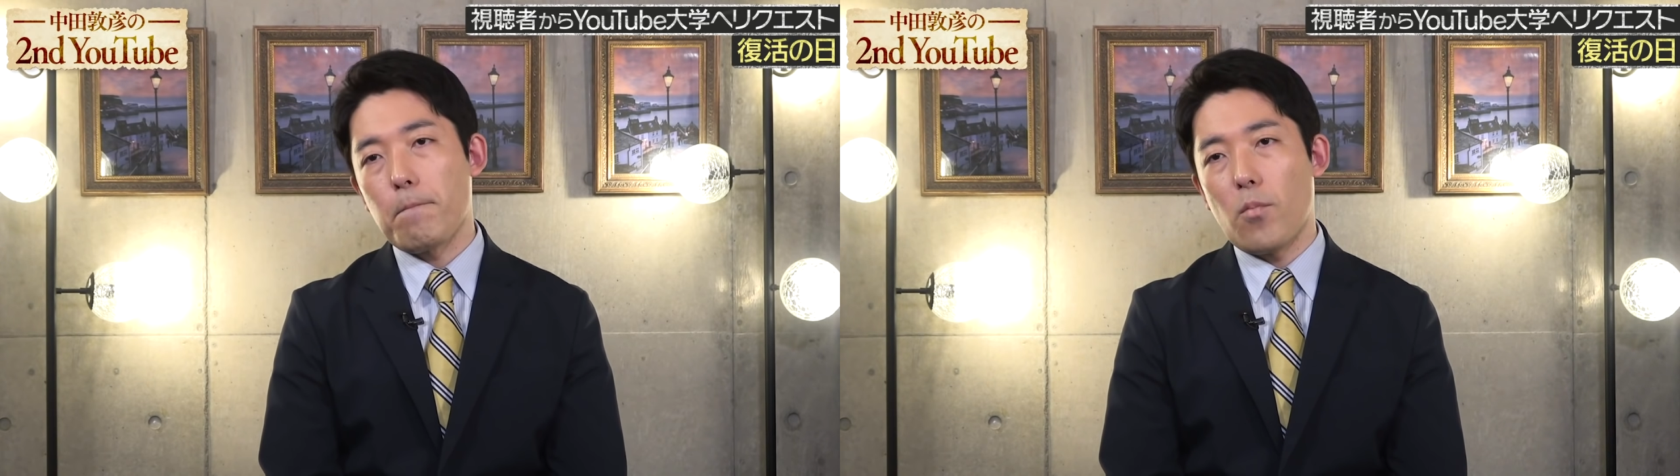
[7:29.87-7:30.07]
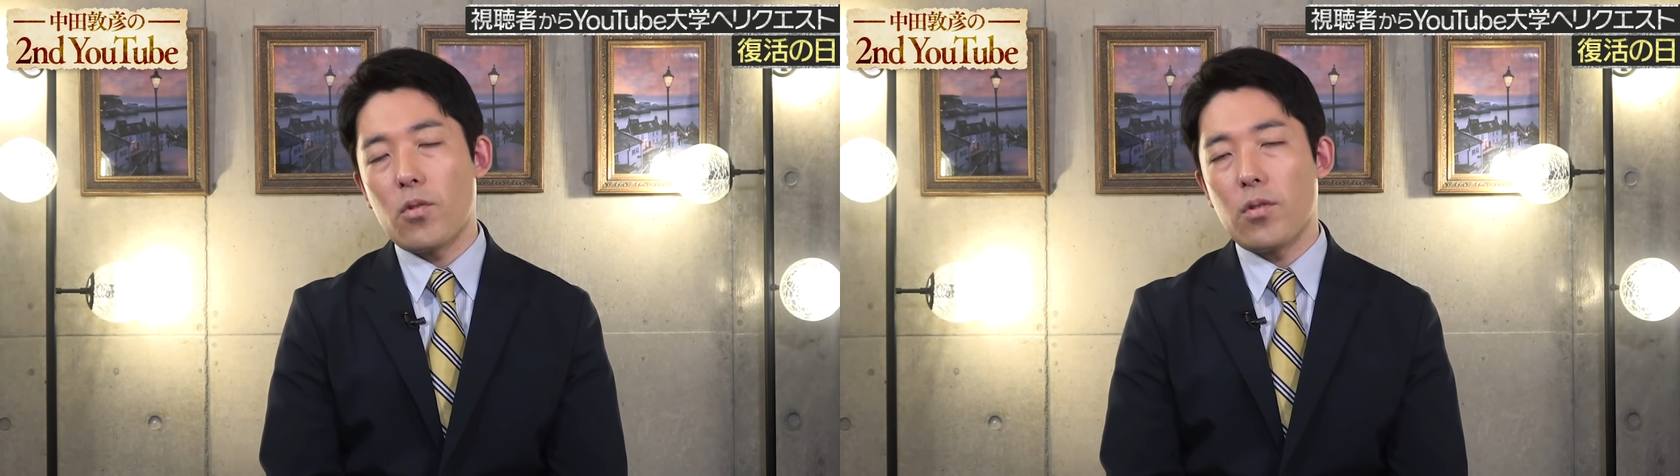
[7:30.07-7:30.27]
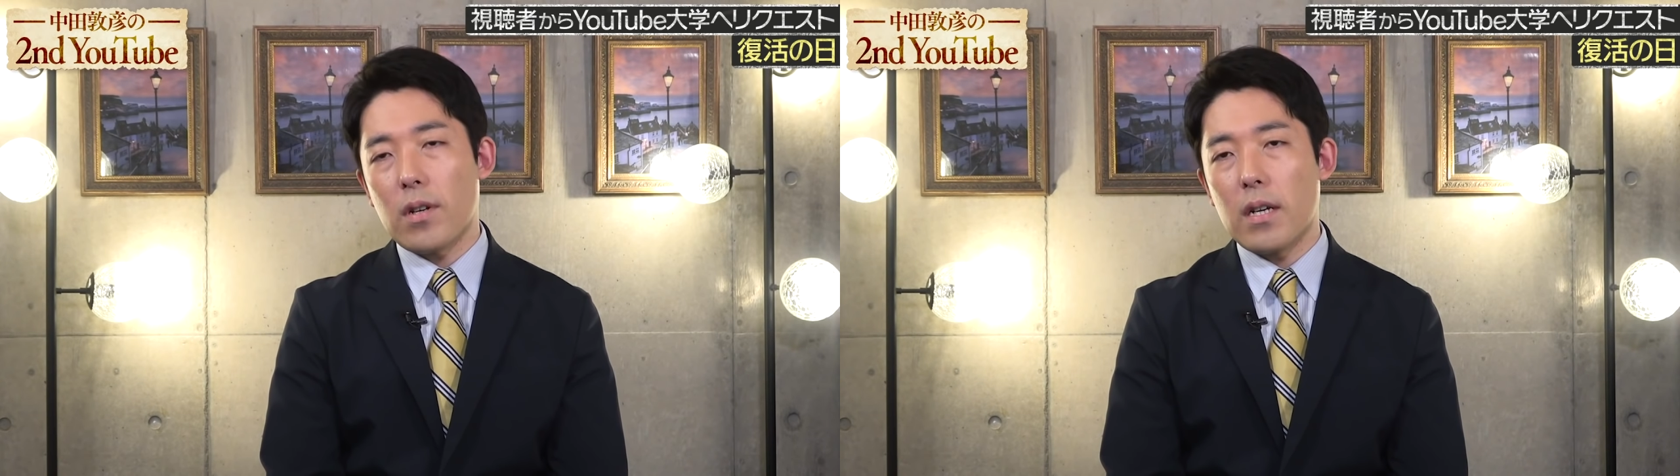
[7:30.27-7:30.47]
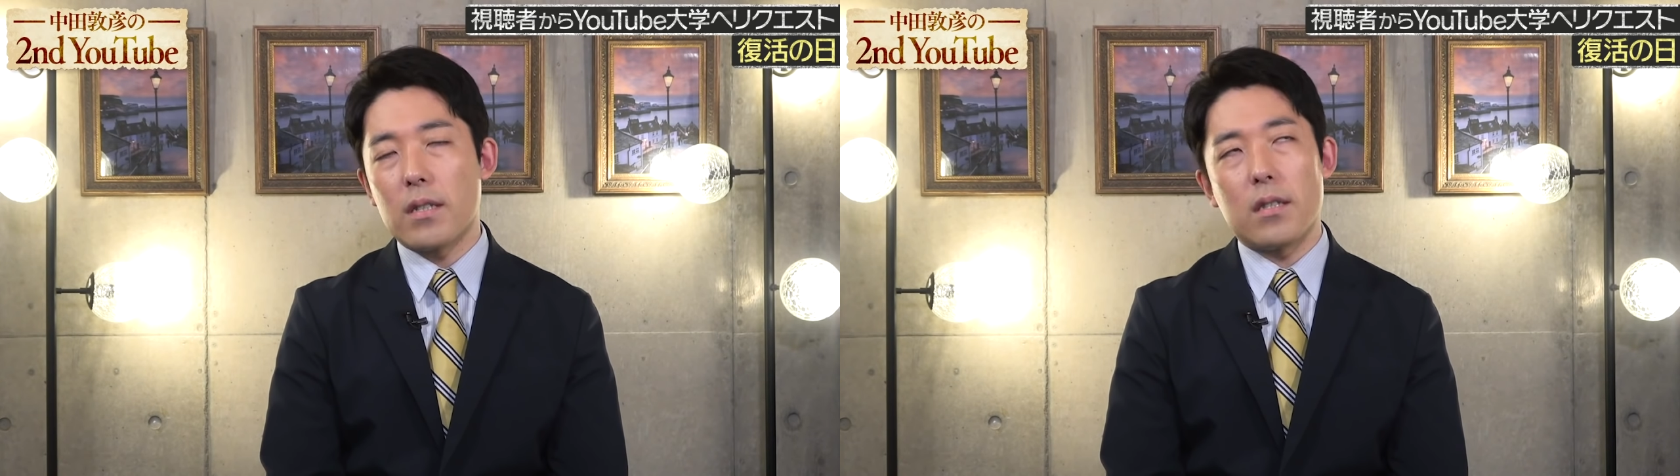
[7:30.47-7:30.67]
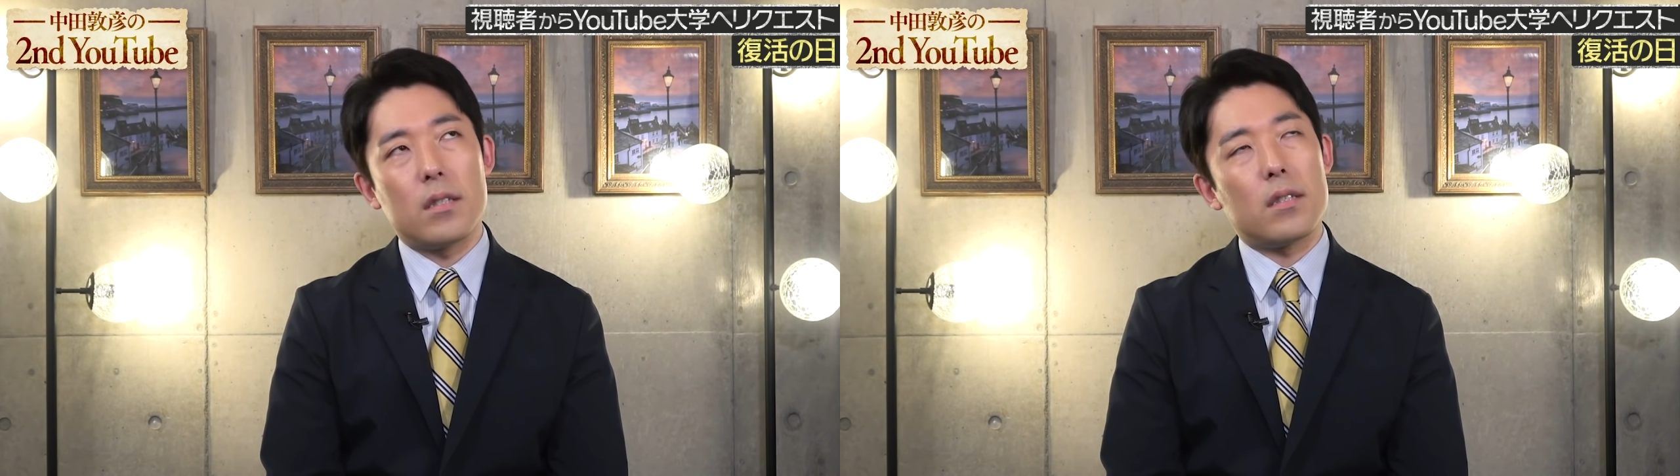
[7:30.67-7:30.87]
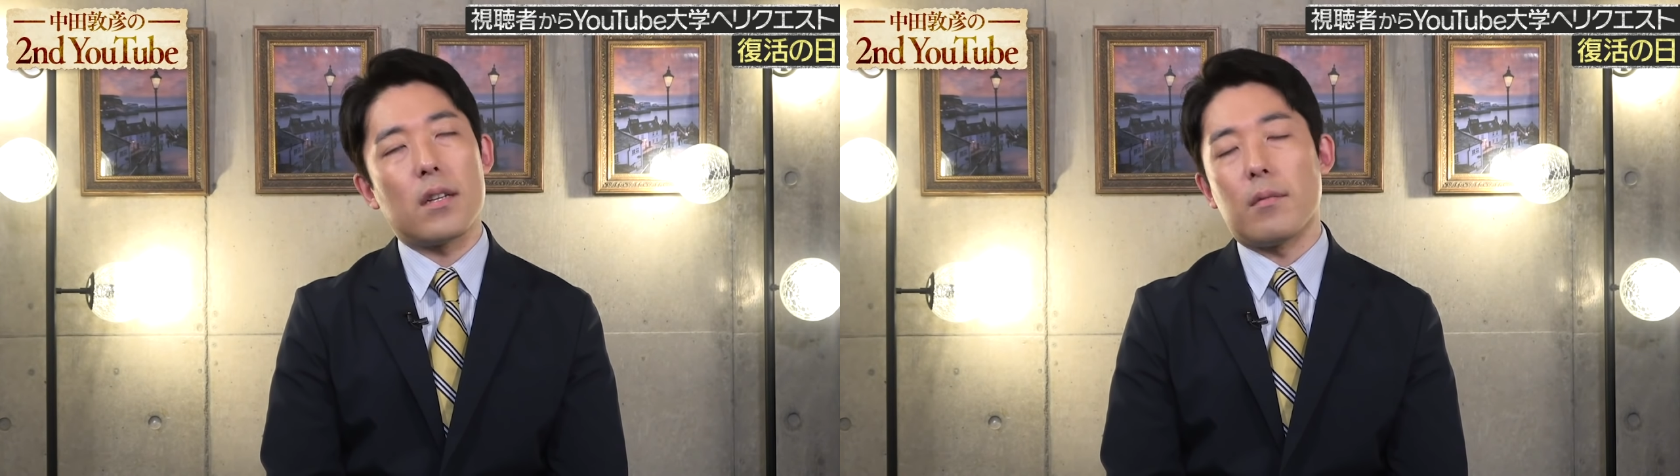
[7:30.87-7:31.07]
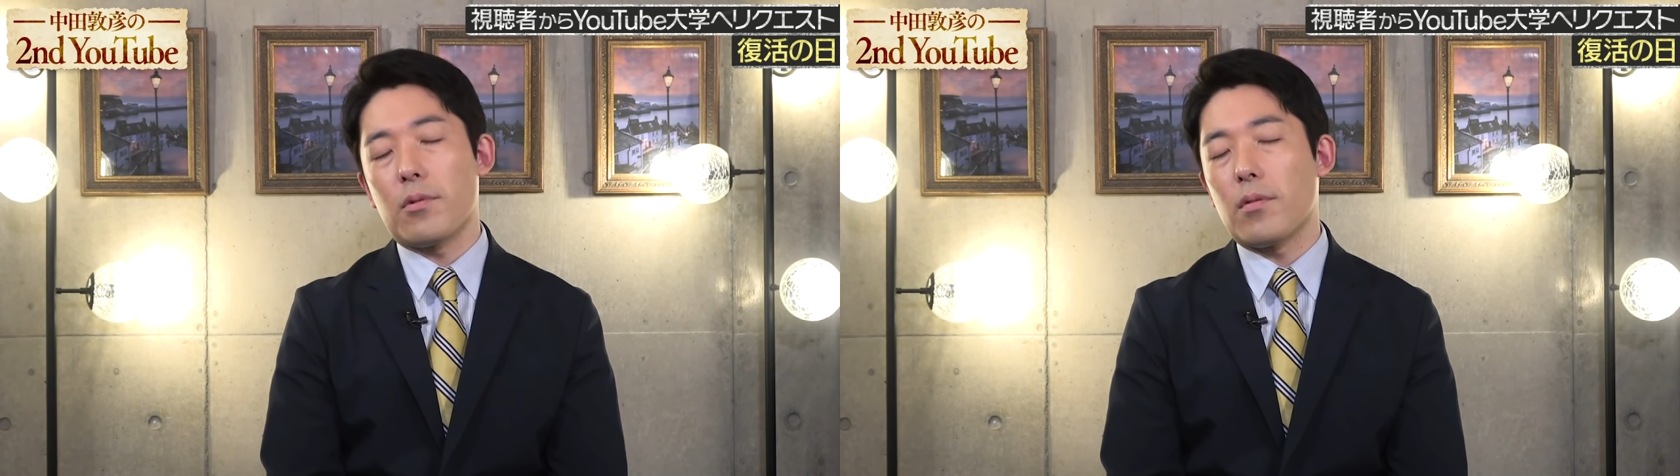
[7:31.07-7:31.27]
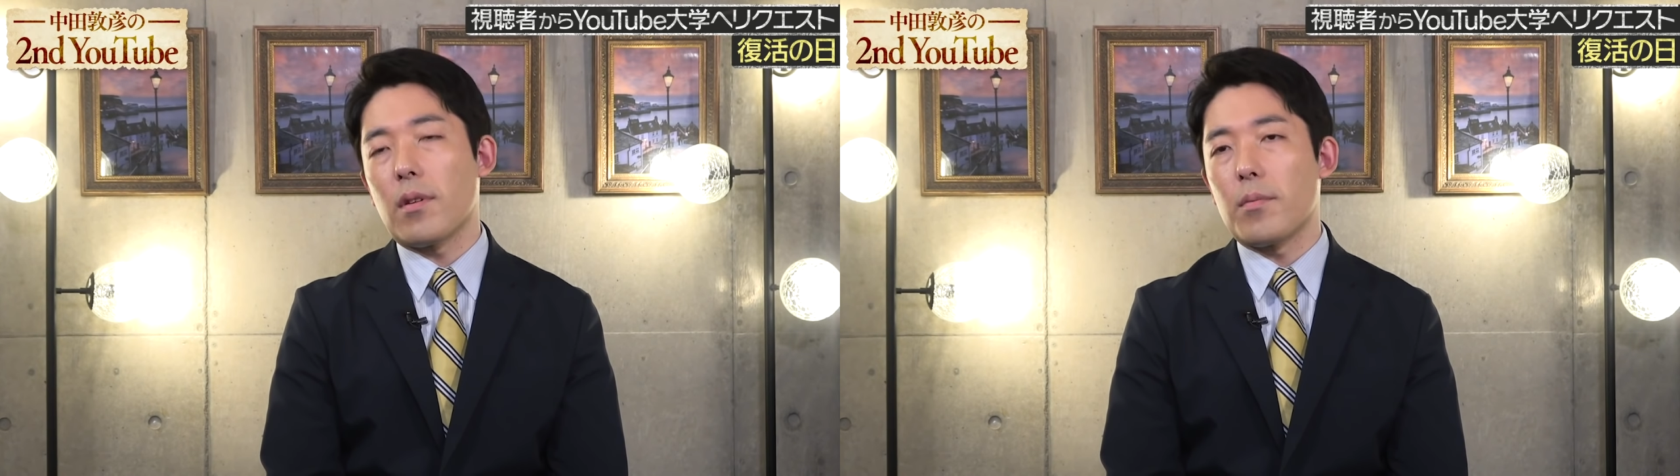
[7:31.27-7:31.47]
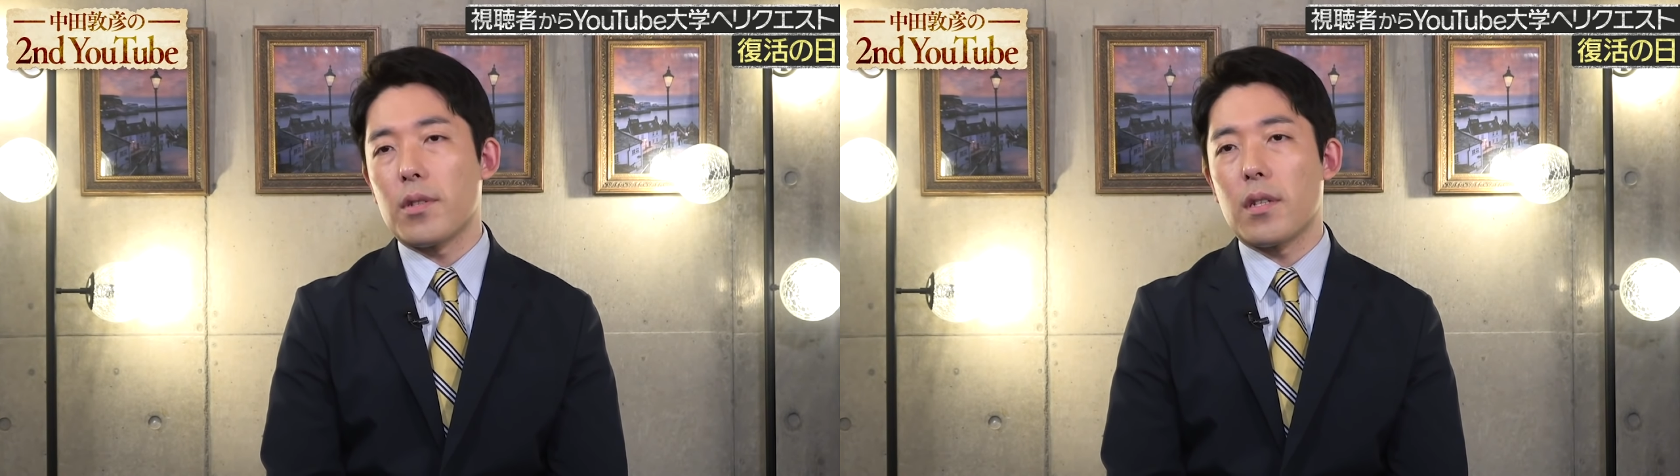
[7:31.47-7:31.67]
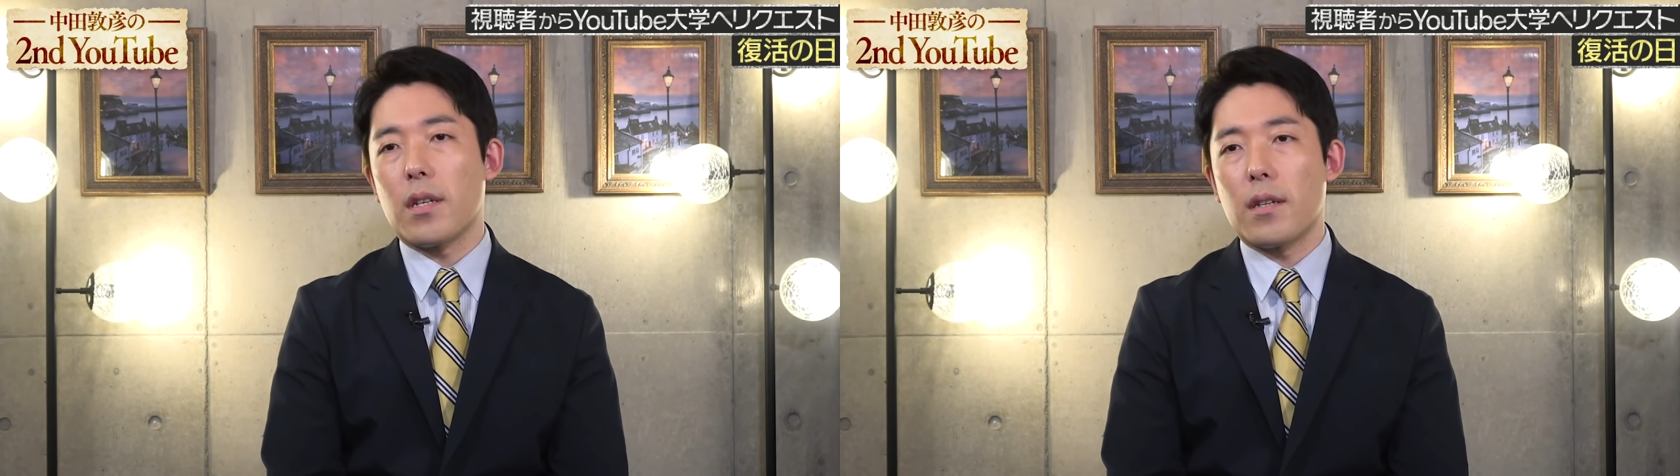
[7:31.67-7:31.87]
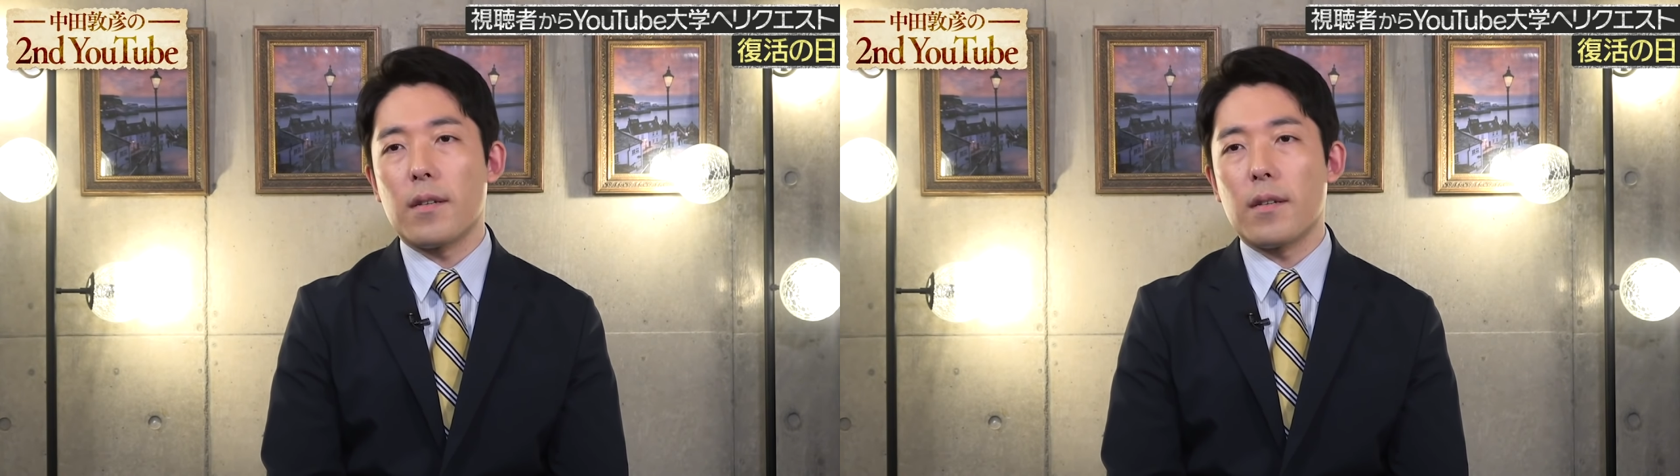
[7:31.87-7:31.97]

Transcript: 僕の関心自体もそうかもしれない。